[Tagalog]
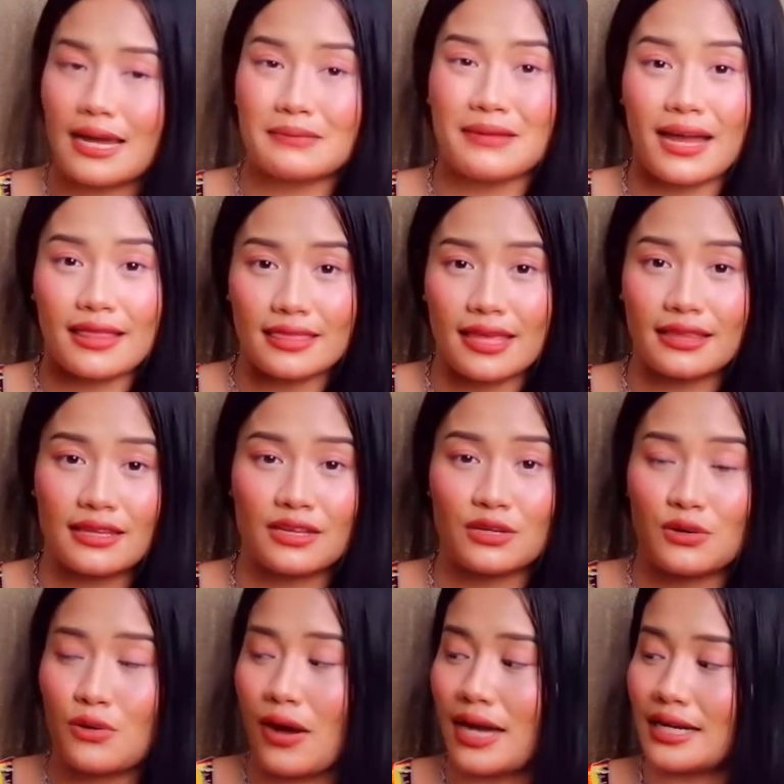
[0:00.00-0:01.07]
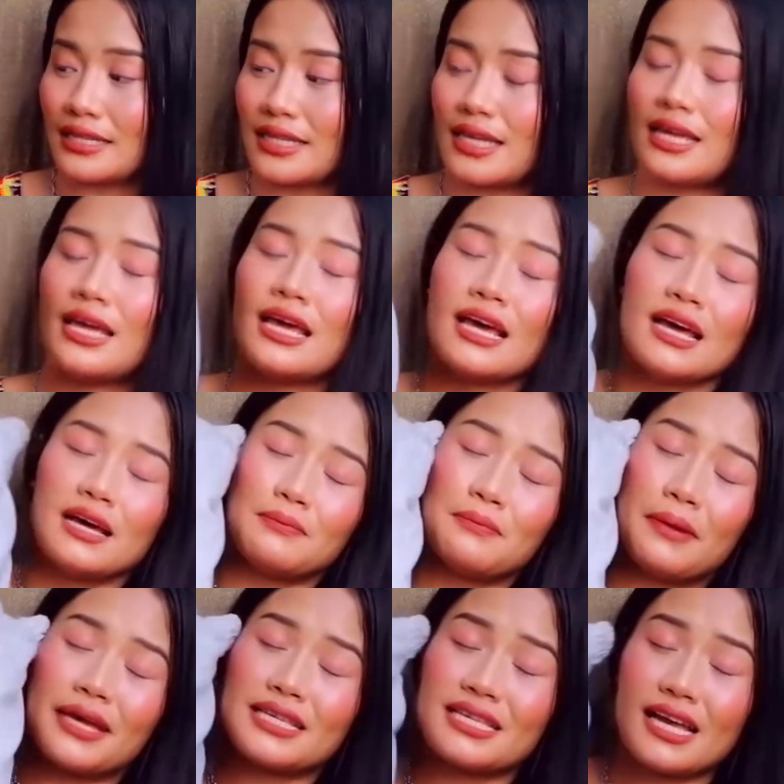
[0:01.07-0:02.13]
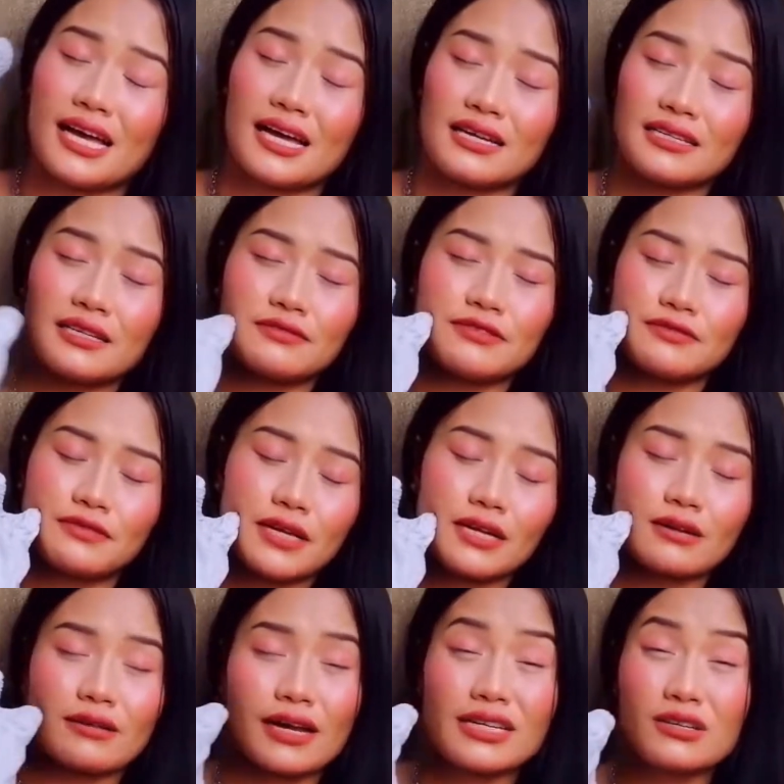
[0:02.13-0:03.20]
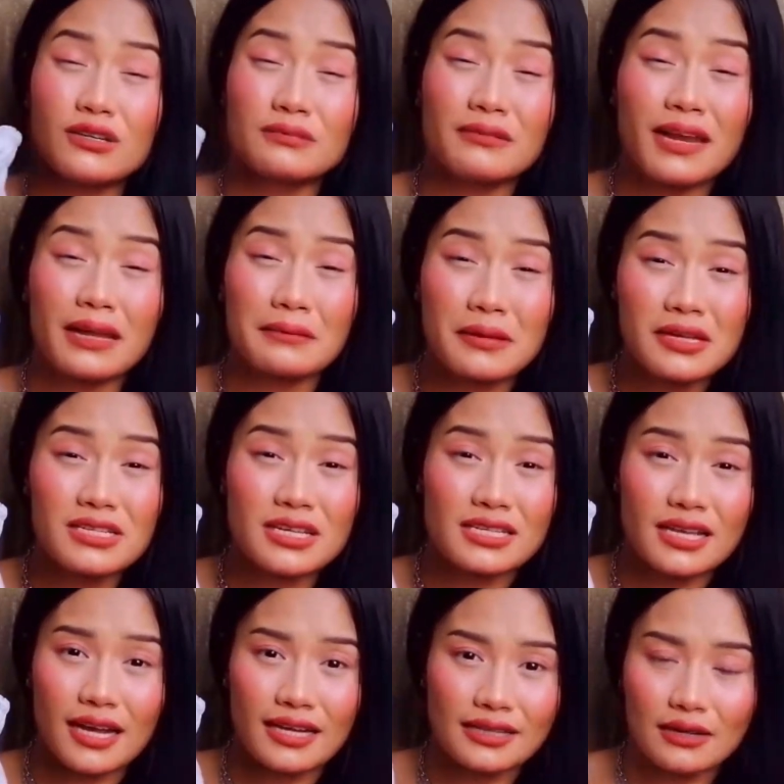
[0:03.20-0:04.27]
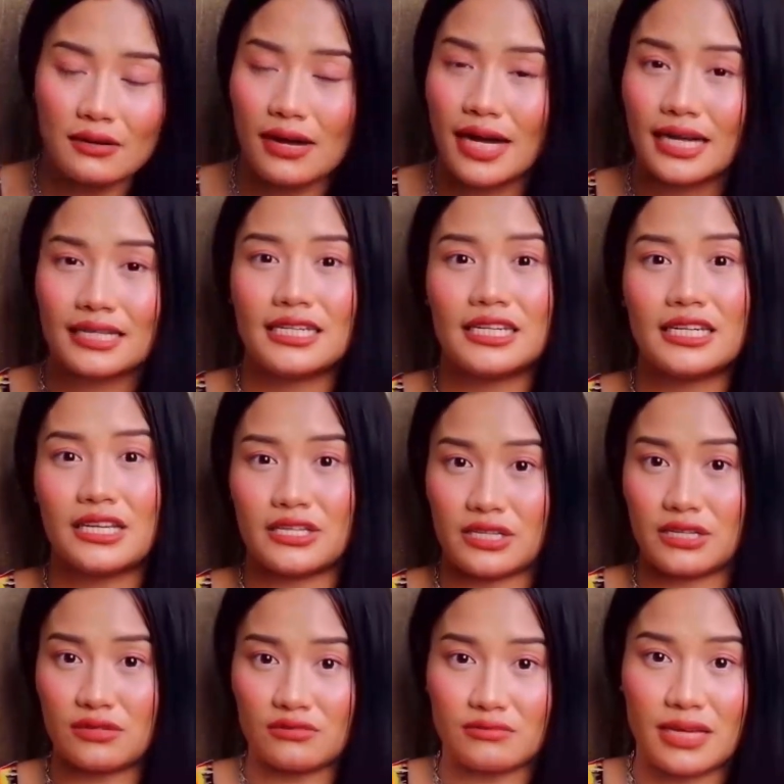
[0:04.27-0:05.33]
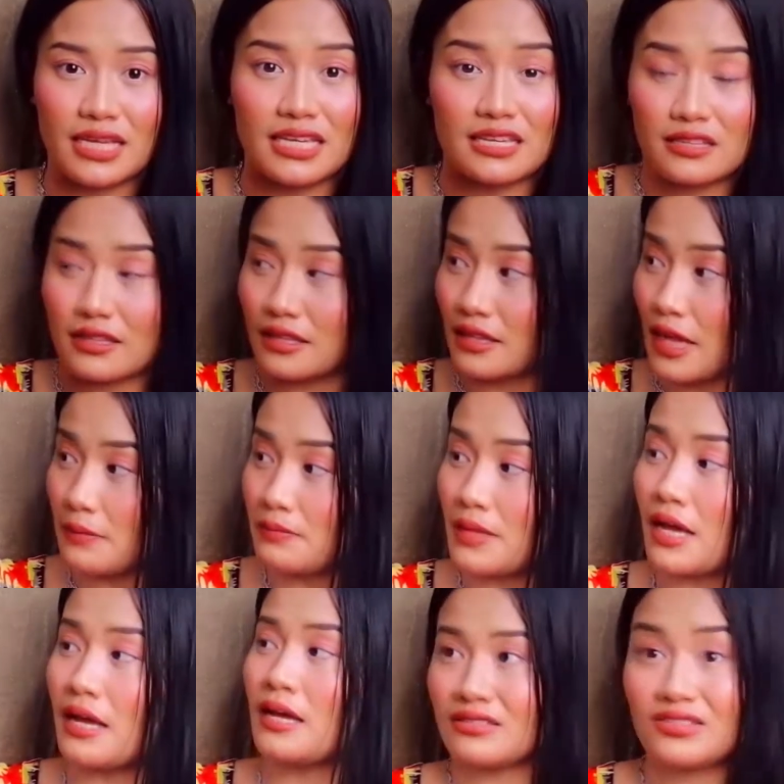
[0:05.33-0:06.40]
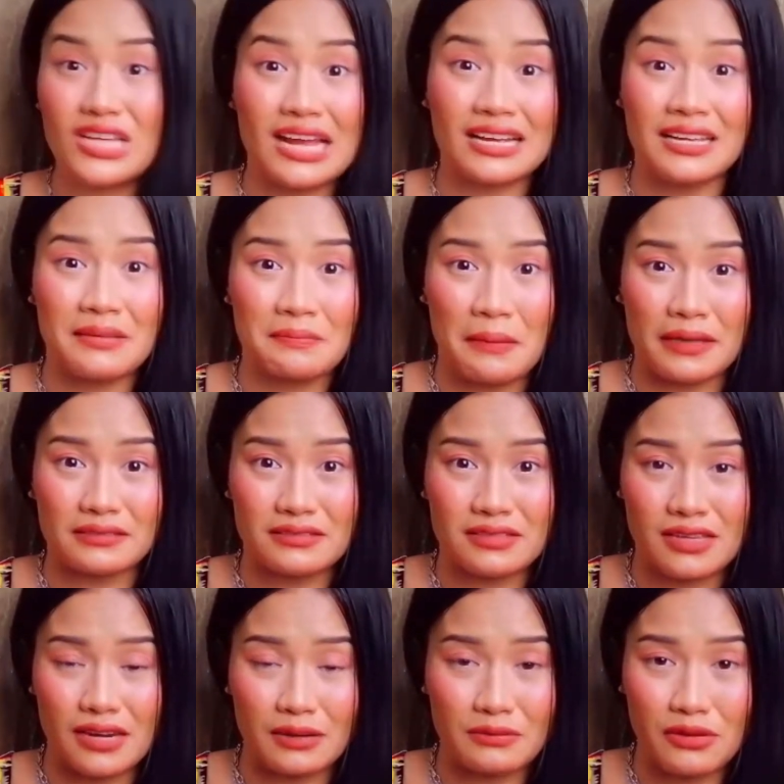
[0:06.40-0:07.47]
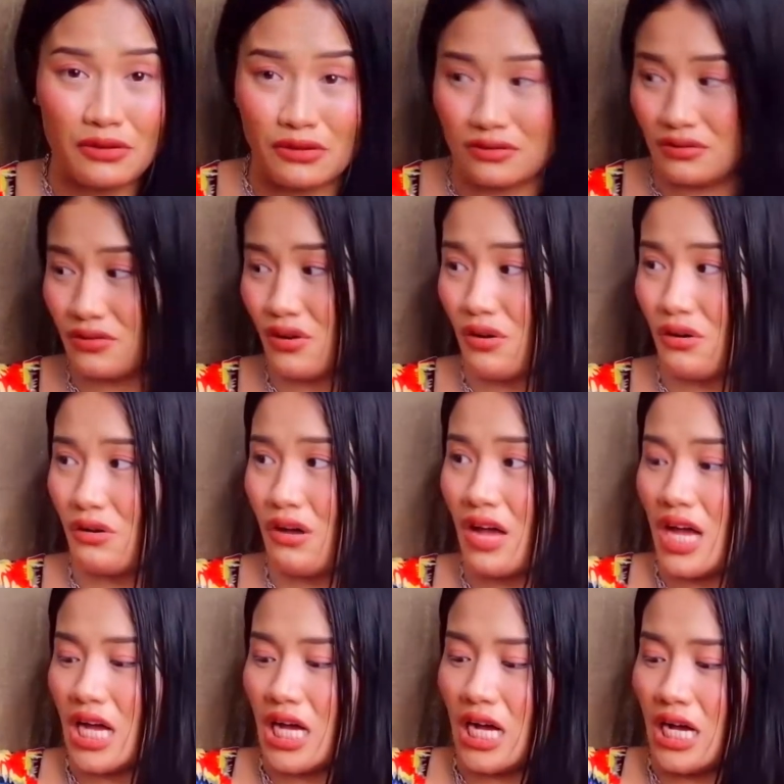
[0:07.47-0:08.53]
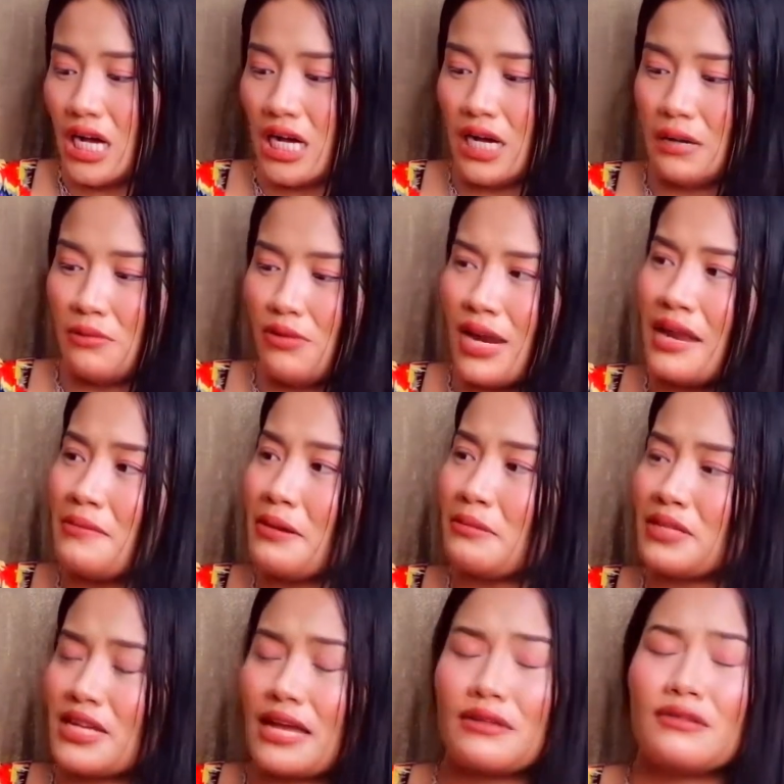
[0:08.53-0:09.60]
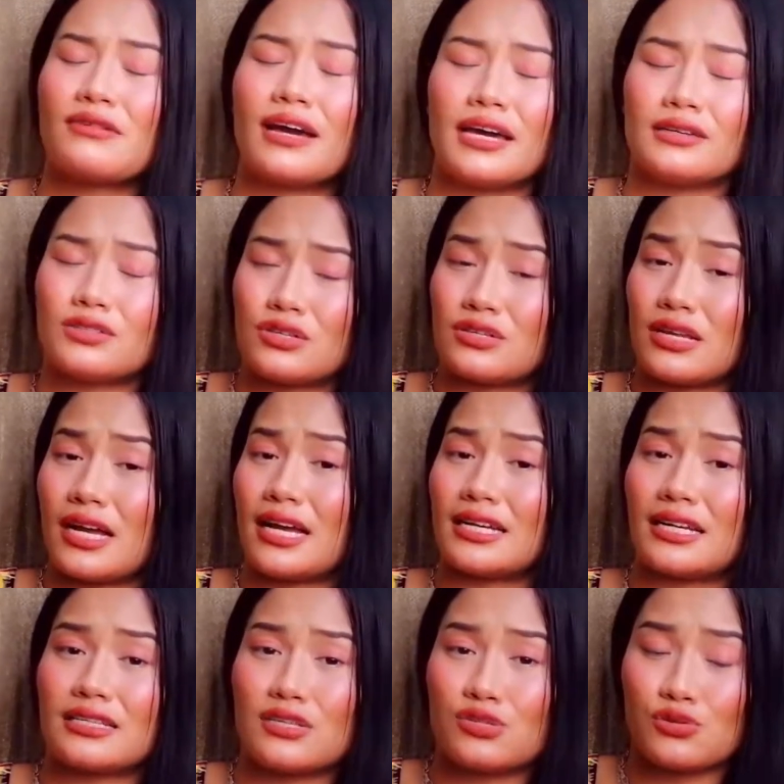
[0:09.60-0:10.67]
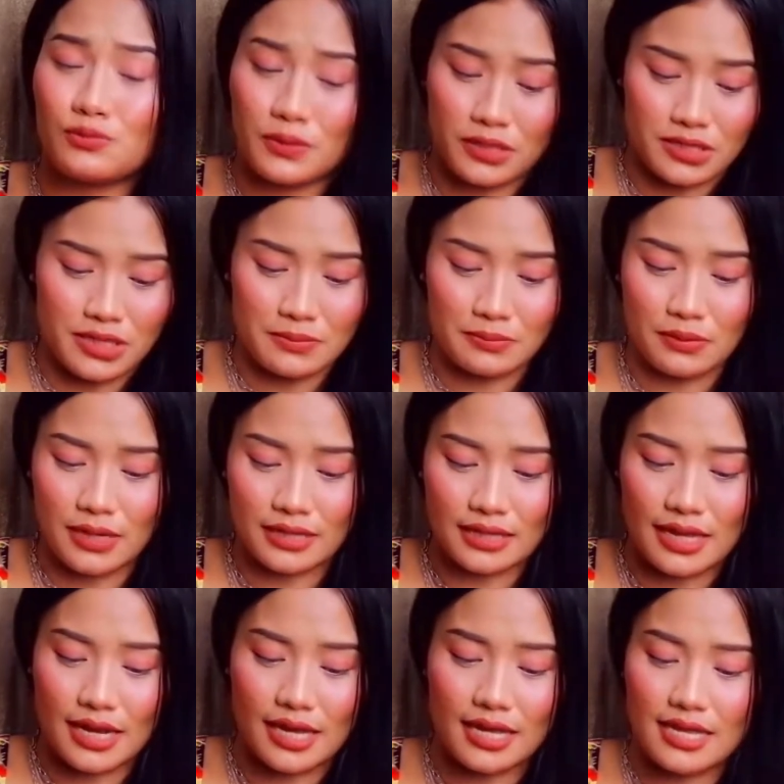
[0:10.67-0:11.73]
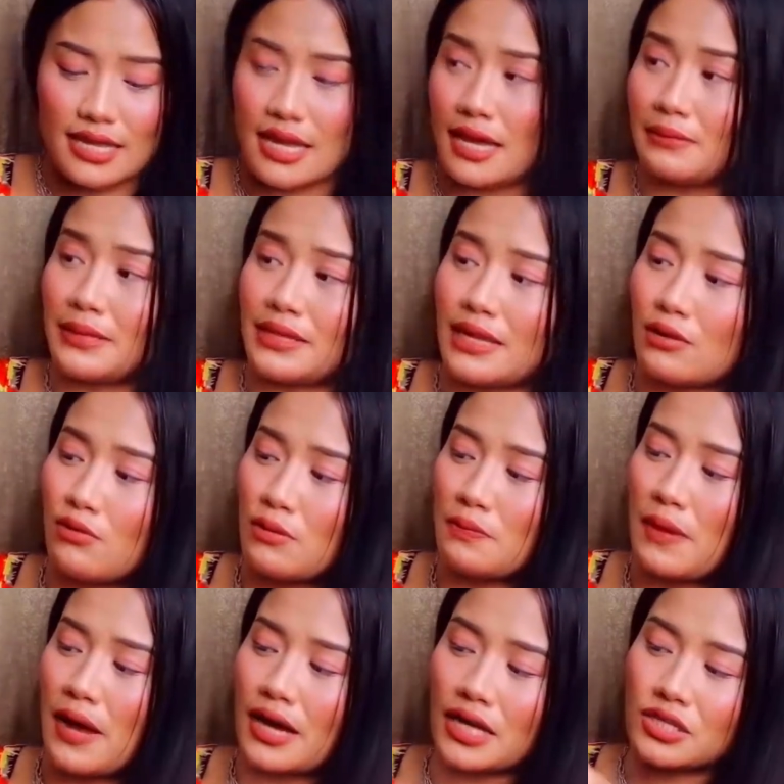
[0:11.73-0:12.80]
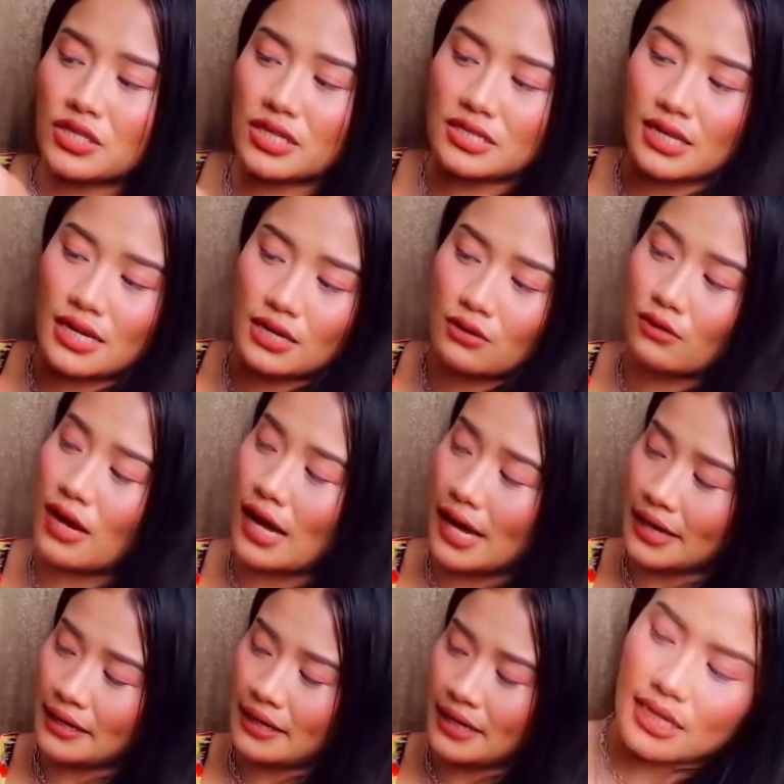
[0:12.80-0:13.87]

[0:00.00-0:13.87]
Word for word: Maganda din yung quality. Based sa nafe-feel ko ngayon, malamig siya sa katawan. Hindi siya yung mainit na type na jogging pants. Alam niyo yun? So, um, wala namang masyadong kaetsusan kasi super simple lang talaga niya. May dalawang pocket siya sa likuran.